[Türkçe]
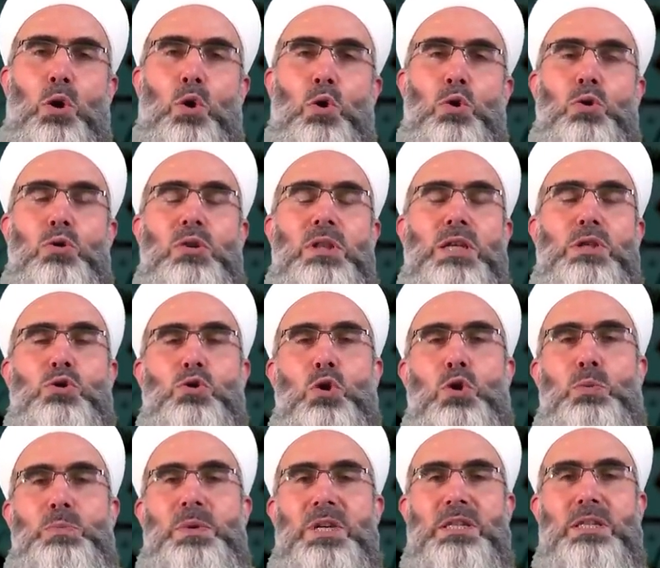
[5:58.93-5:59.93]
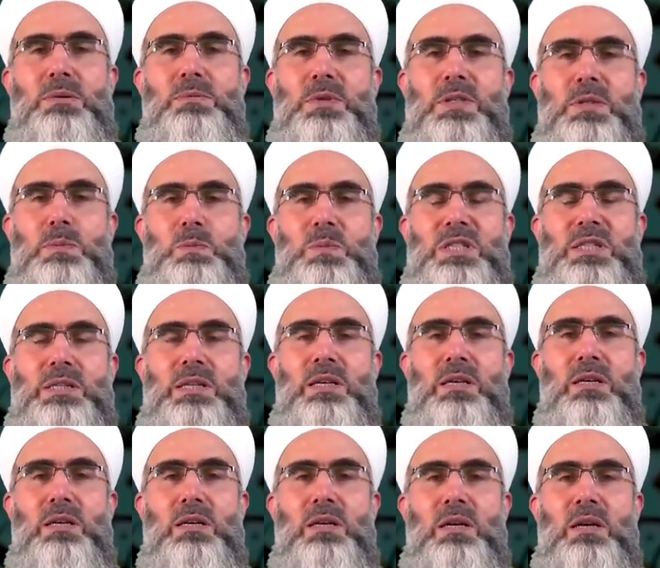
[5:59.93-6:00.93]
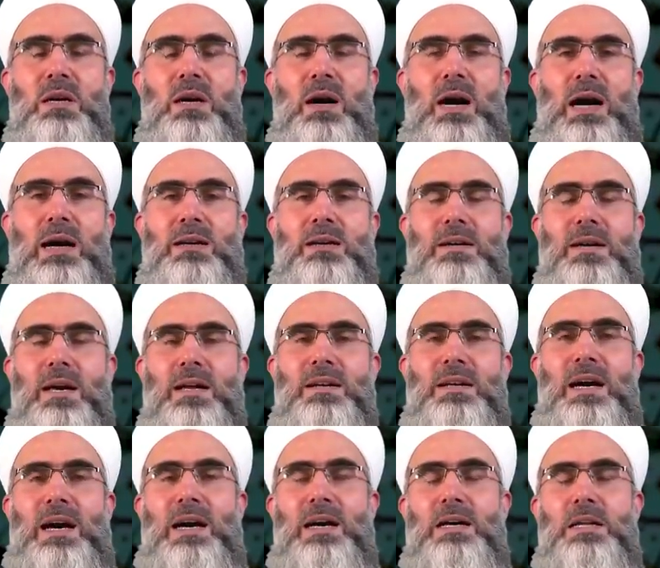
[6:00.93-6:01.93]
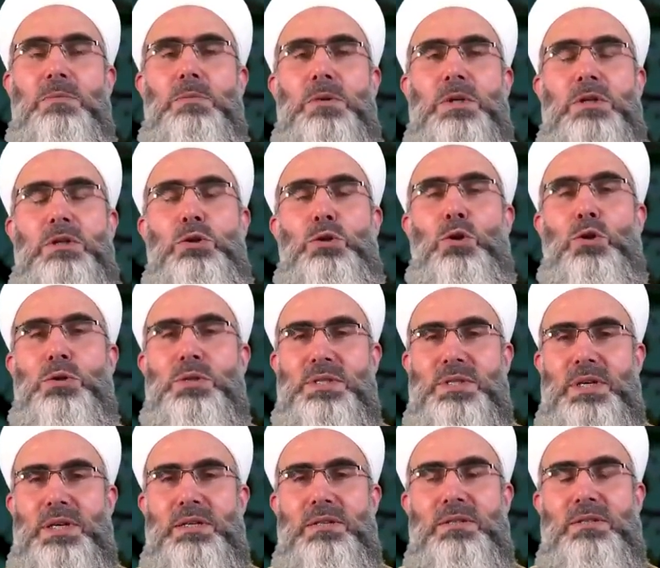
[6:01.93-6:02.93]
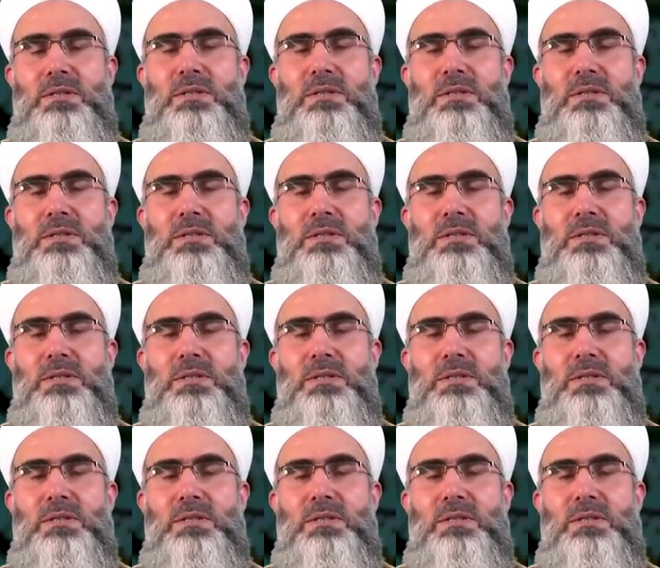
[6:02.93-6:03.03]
onunla sohbetimiz bizi hakka rahip kılıyorsa,